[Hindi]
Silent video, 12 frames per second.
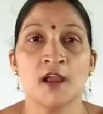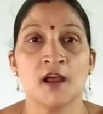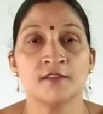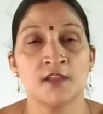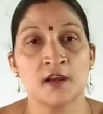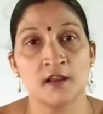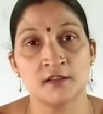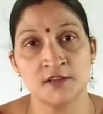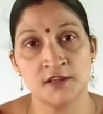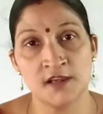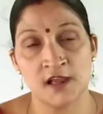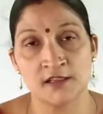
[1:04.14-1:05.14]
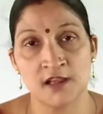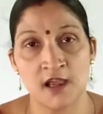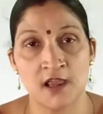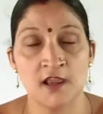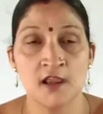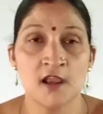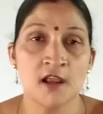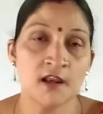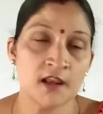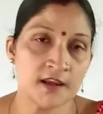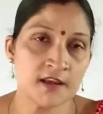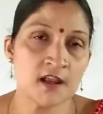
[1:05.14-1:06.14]
के अंतर्गत ही आता है
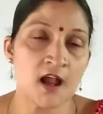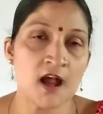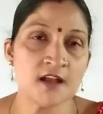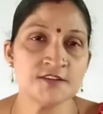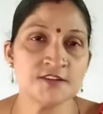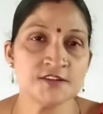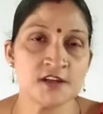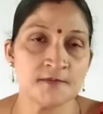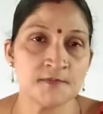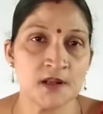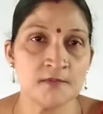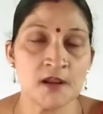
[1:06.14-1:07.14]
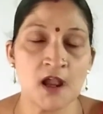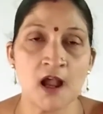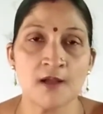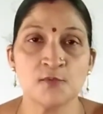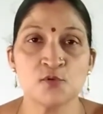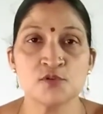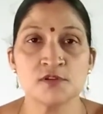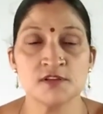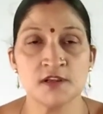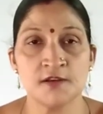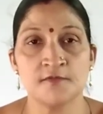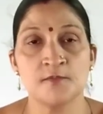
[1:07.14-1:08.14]
लेकिन आज इस चैप्टर में आपको
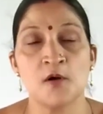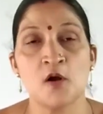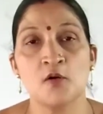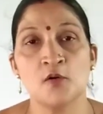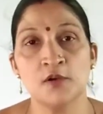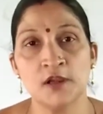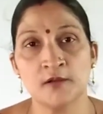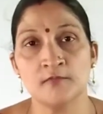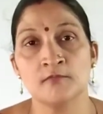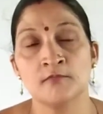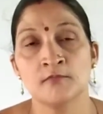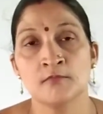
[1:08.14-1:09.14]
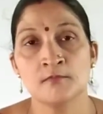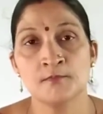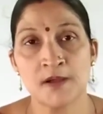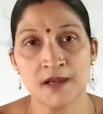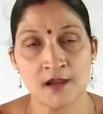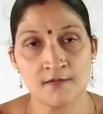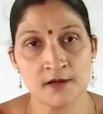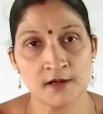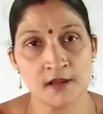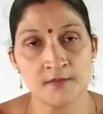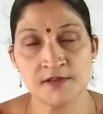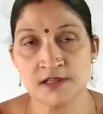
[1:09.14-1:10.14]
सिर्फ भौगोलिक
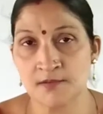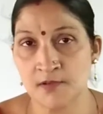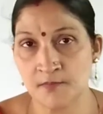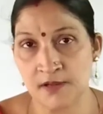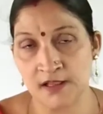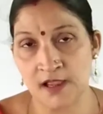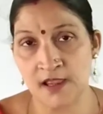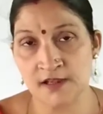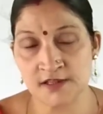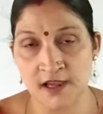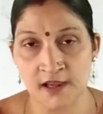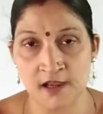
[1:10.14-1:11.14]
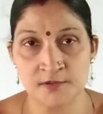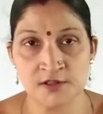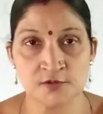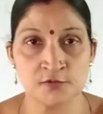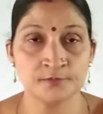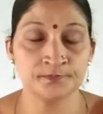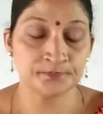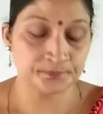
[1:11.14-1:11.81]
पर्यावरण के विषय में बताया जाएगा बच्चों